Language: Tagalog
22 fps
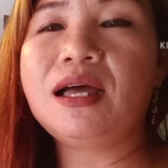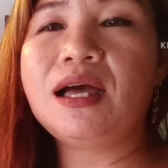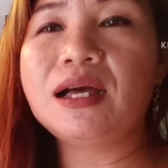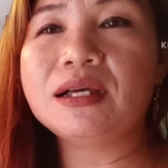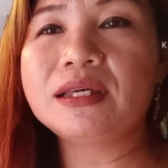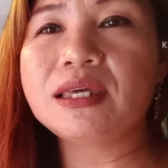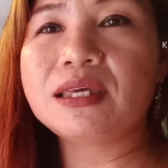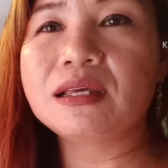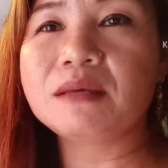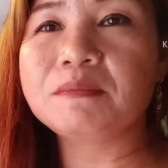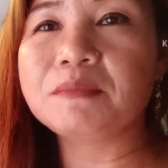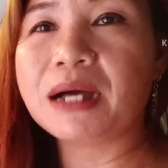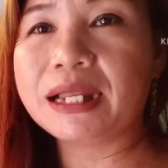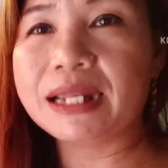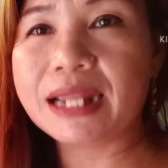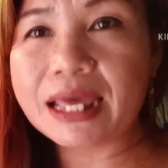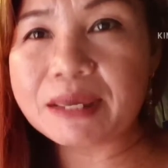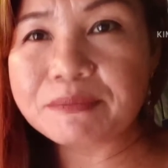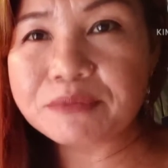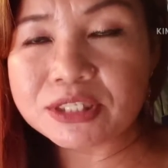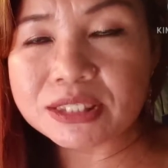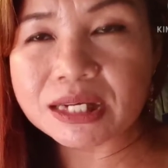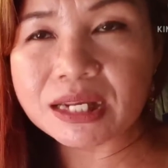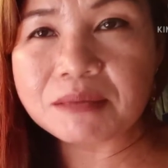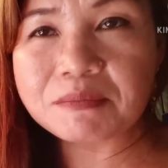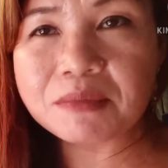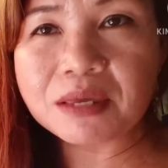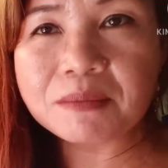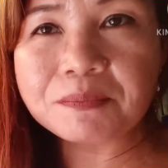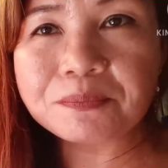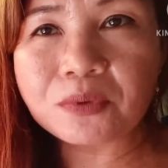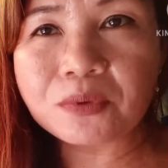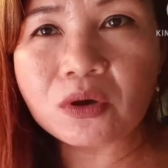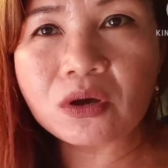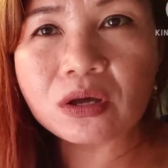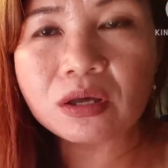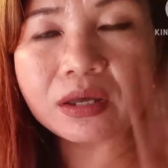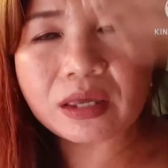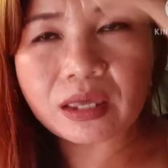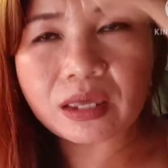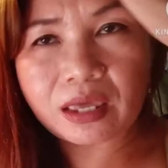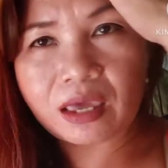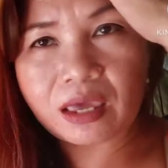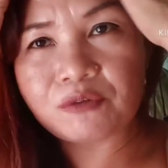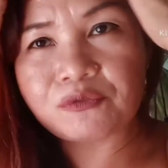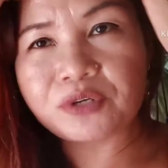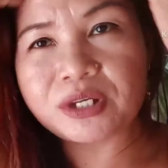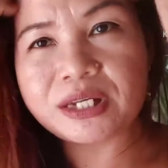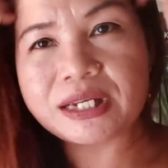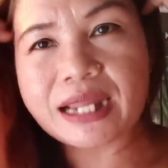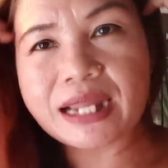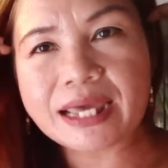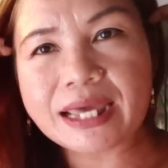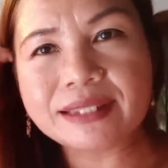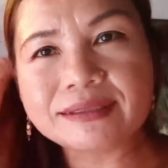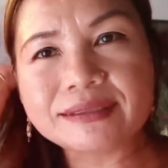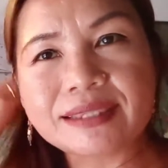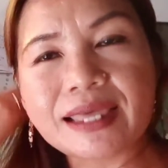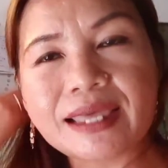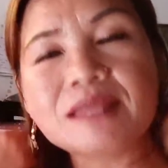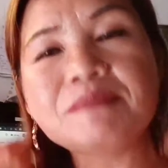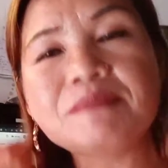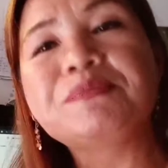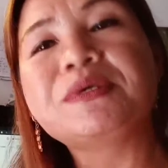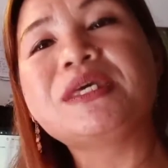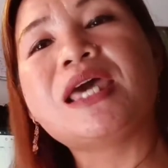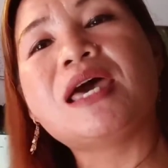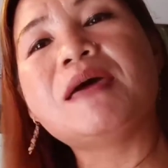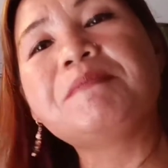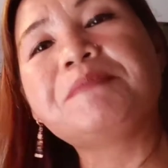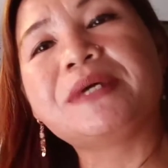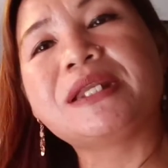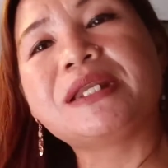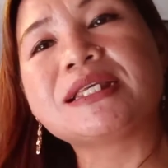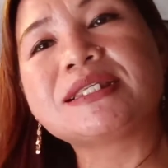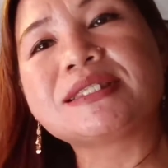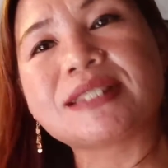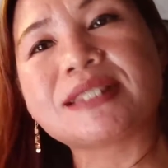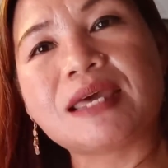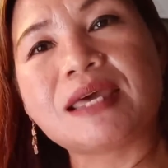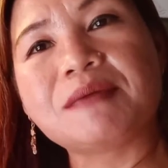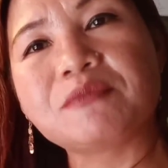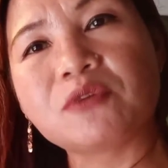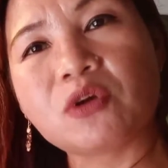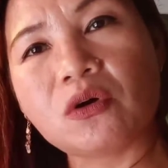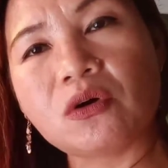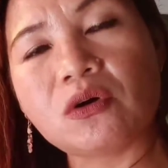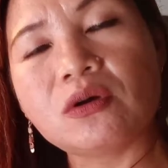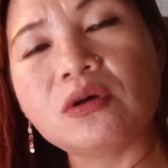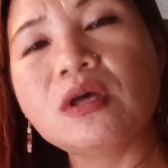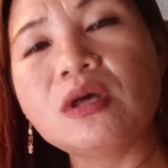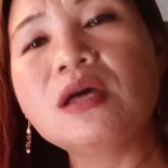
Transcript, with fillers: aking mga live streaming po every night 10pm Pinas time go.